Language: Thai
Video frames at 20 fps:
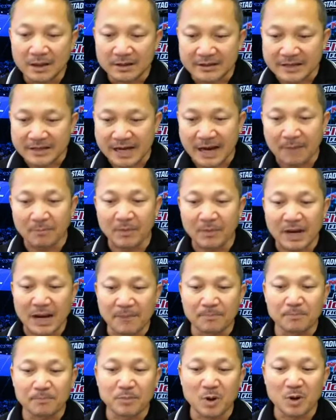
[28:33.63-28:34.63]
แจมครับ
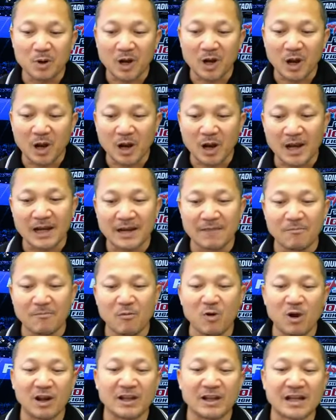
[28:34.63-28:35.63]
โปน้อยม
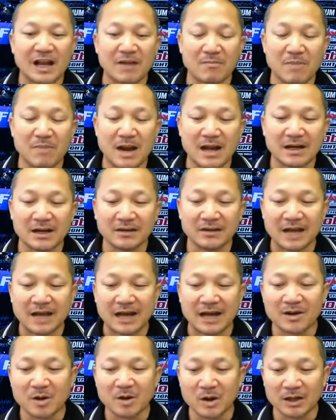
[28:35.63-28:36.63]
วยทางบ้านอีสาน
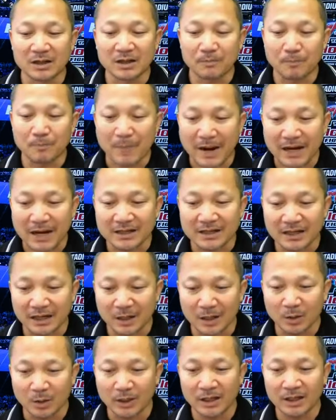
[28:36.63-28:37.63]
งดแม็กฉ
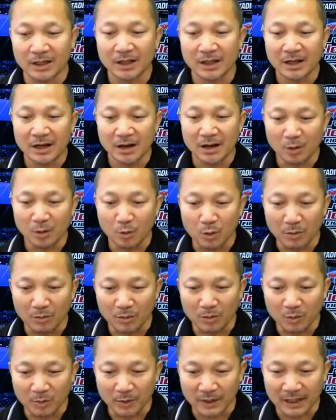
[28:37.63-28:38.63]
ลุยรวมลุ
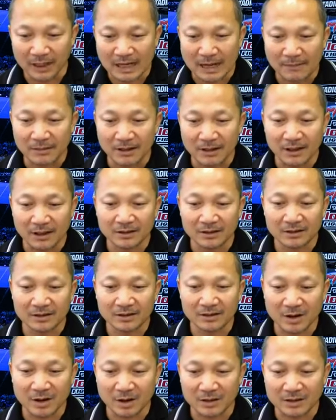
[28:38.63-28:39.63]
มพินีราบเนิน
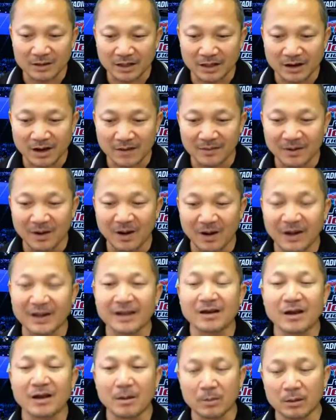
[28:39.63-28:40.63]
ช่อง7เอาน้อย
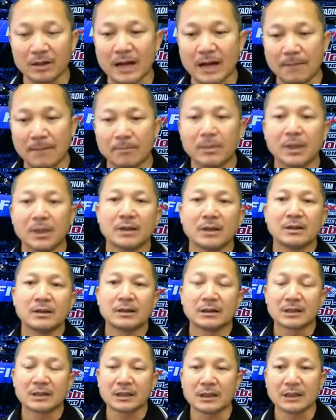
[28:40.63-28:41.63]
ขอบคุณครับ
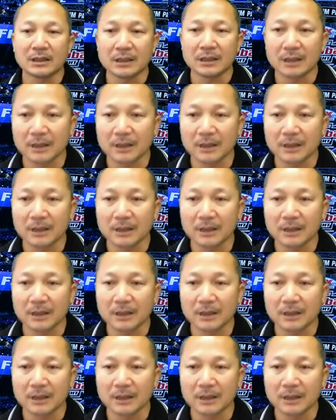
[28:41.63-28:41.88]
คือ